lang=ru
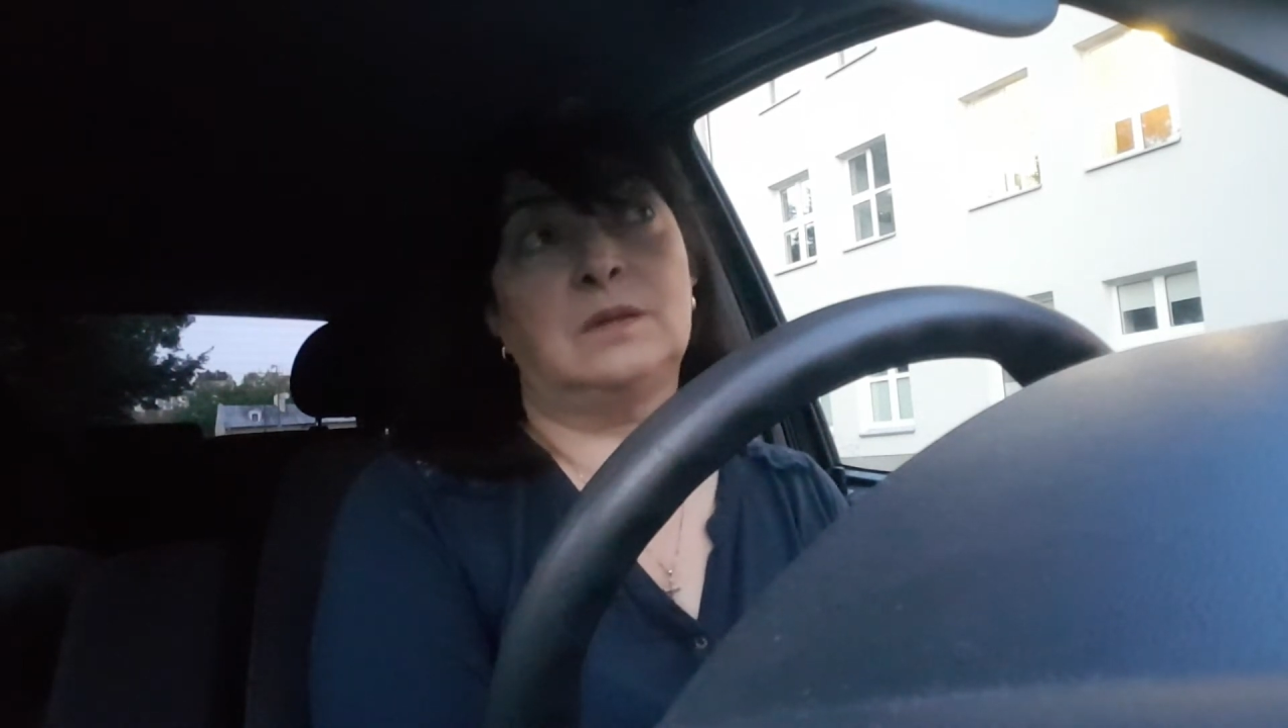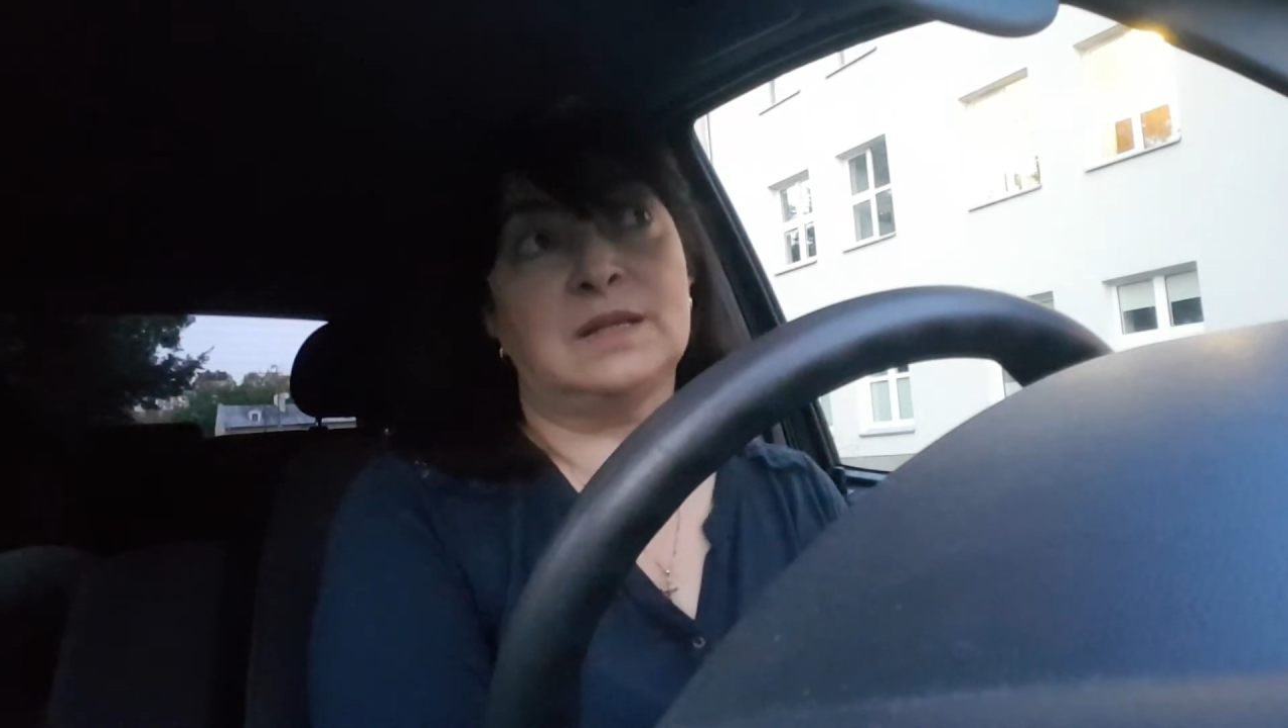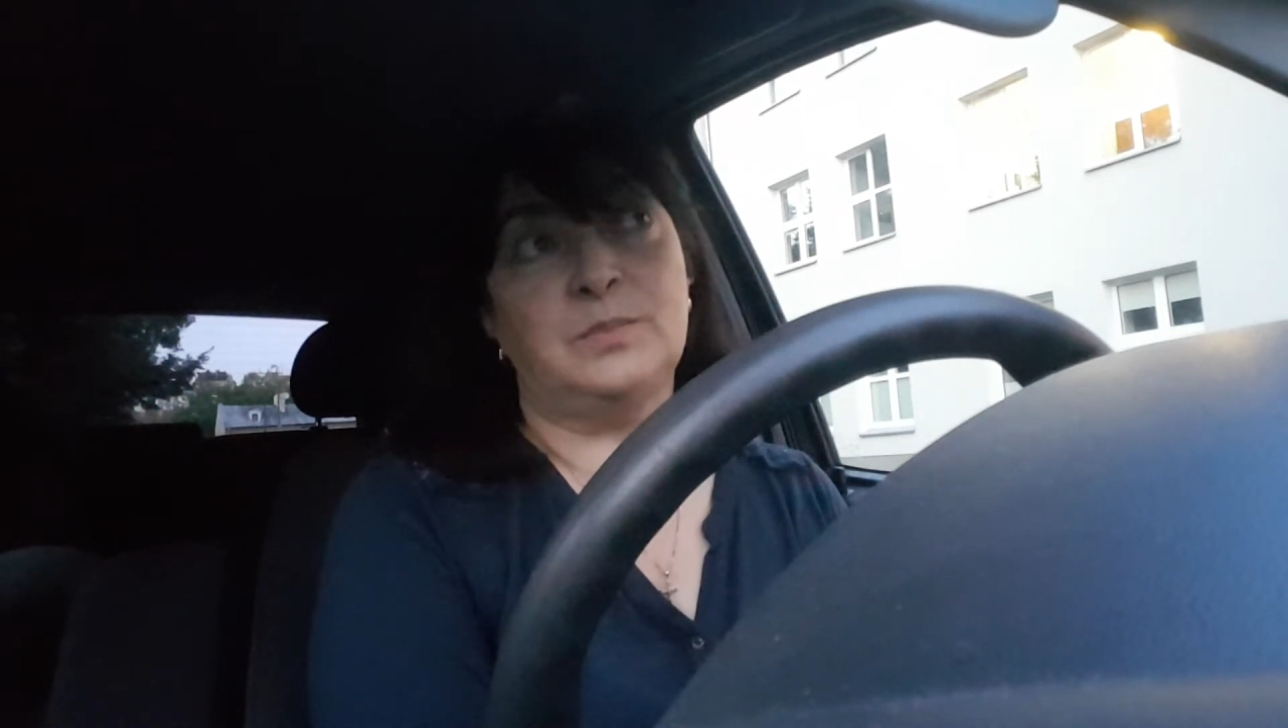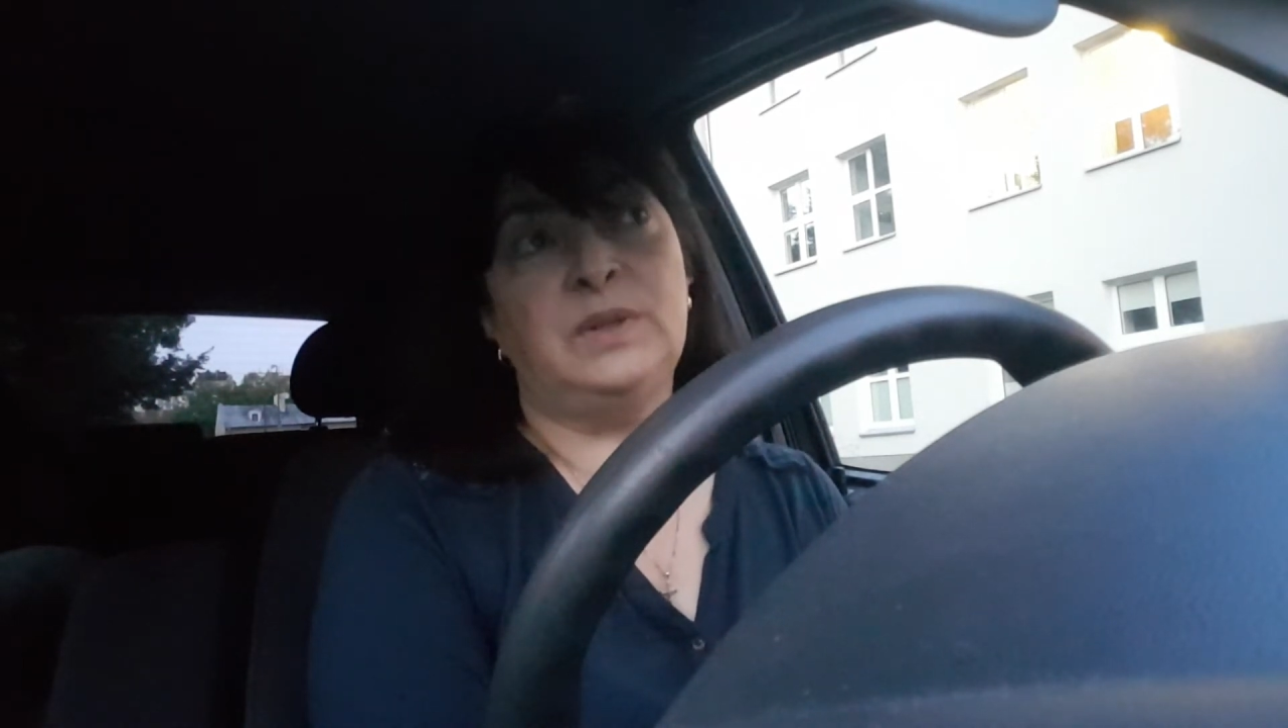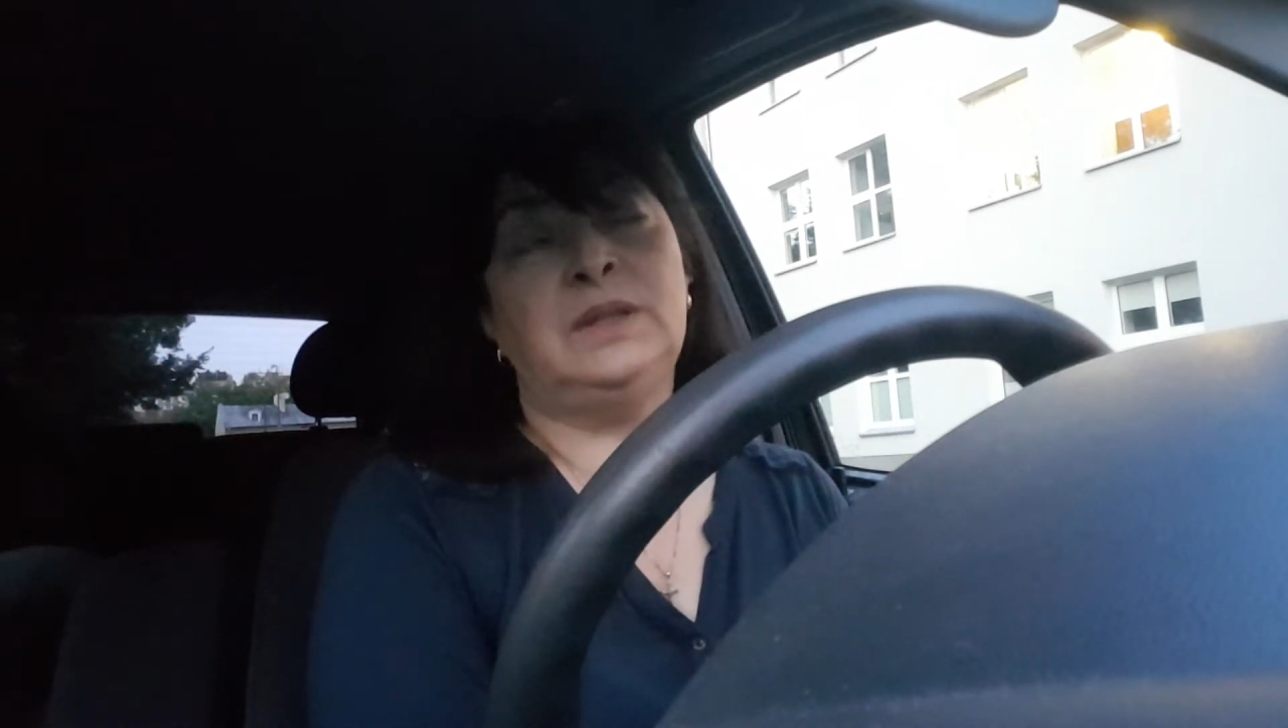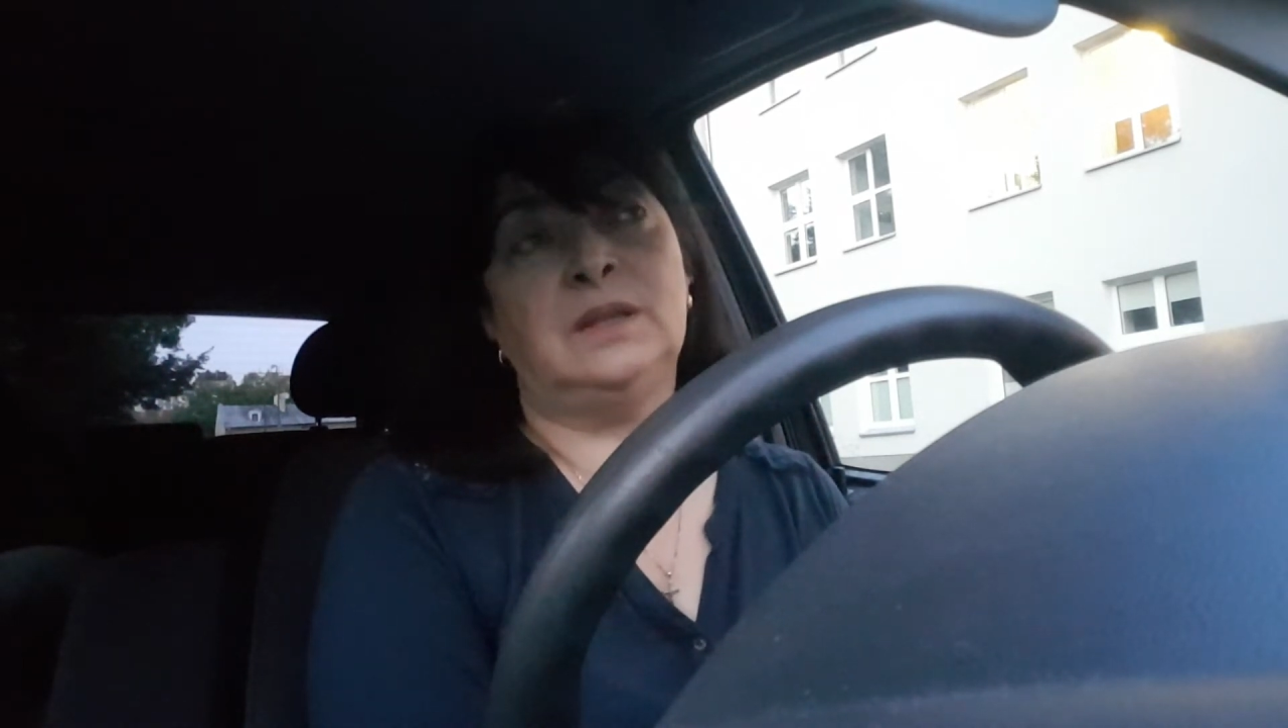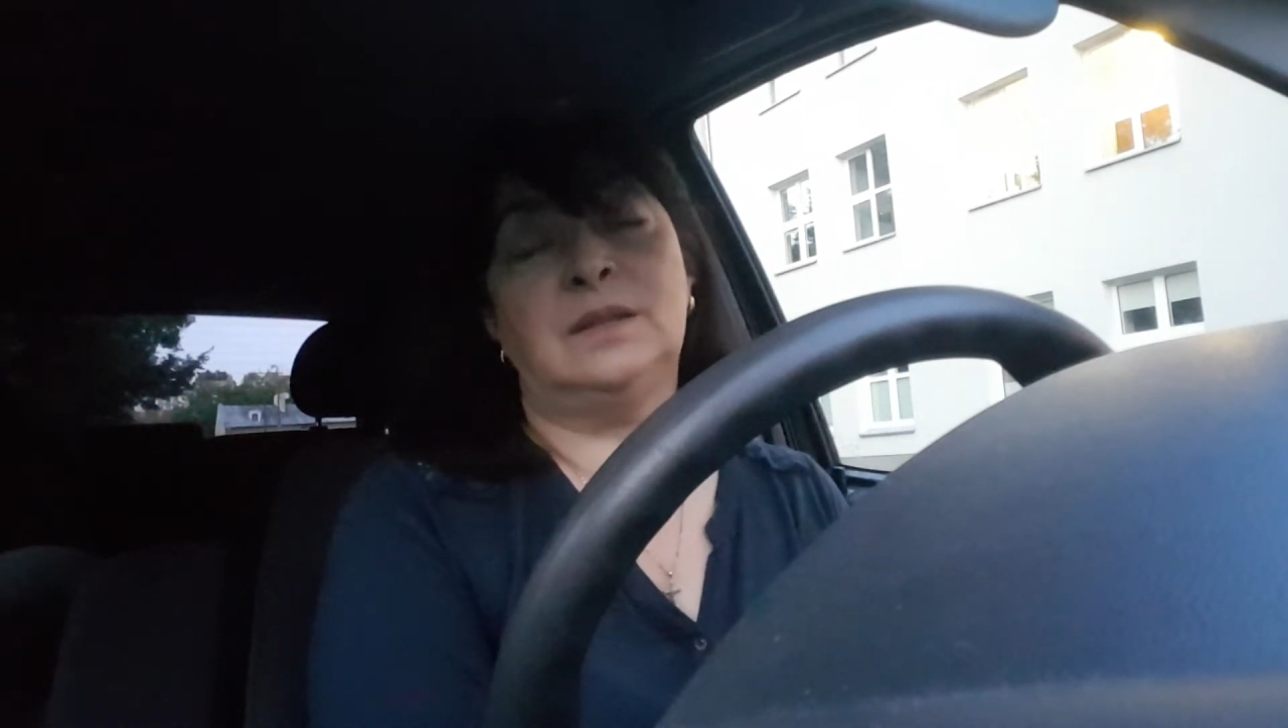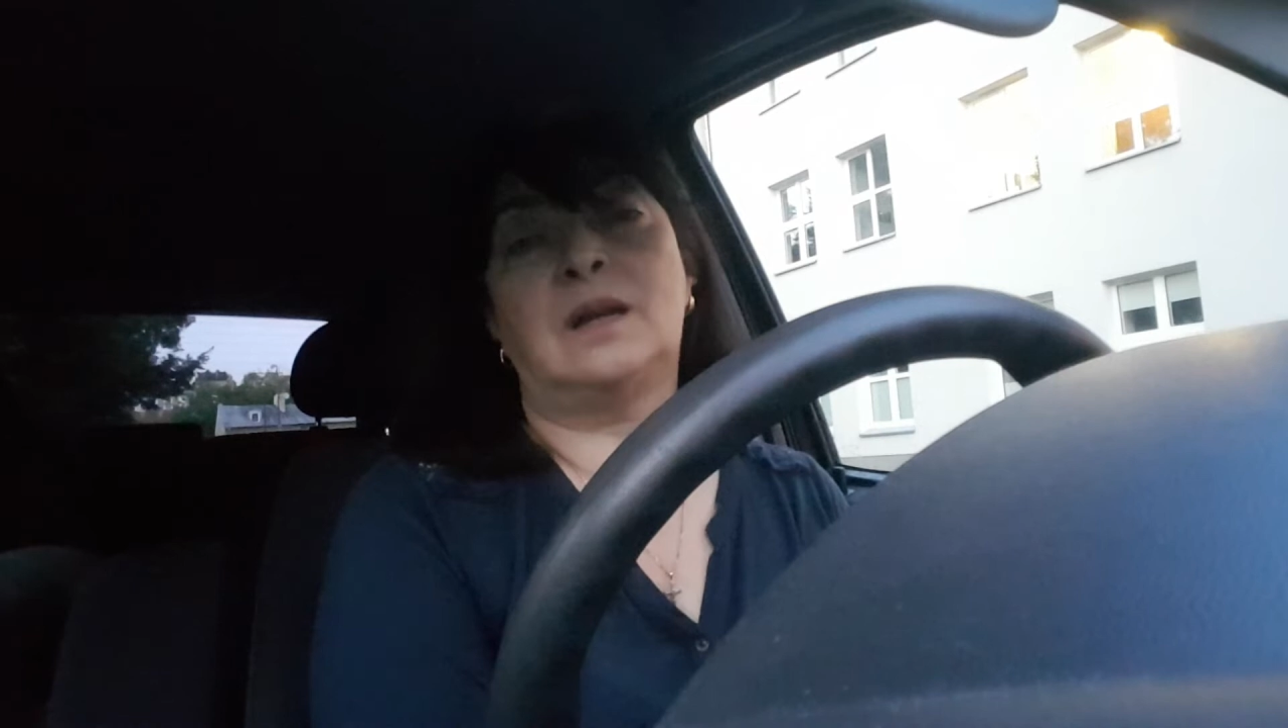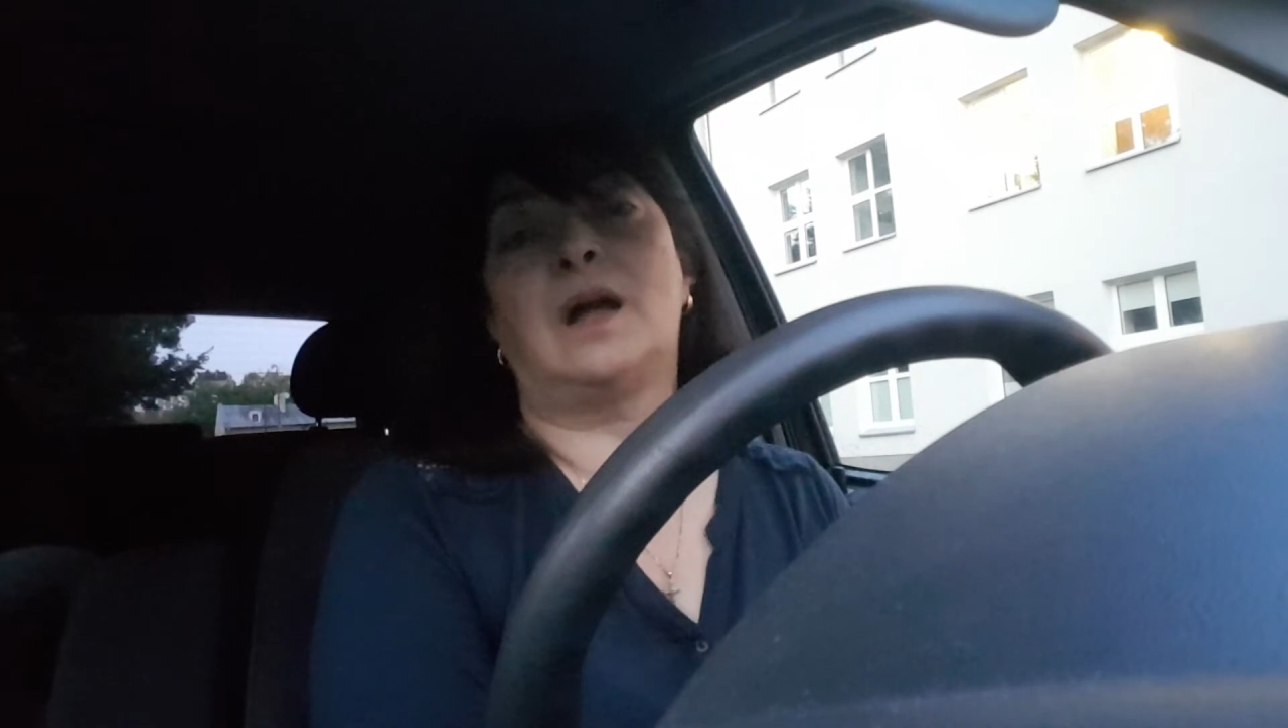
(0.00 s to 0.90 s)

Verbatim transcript: разбитая на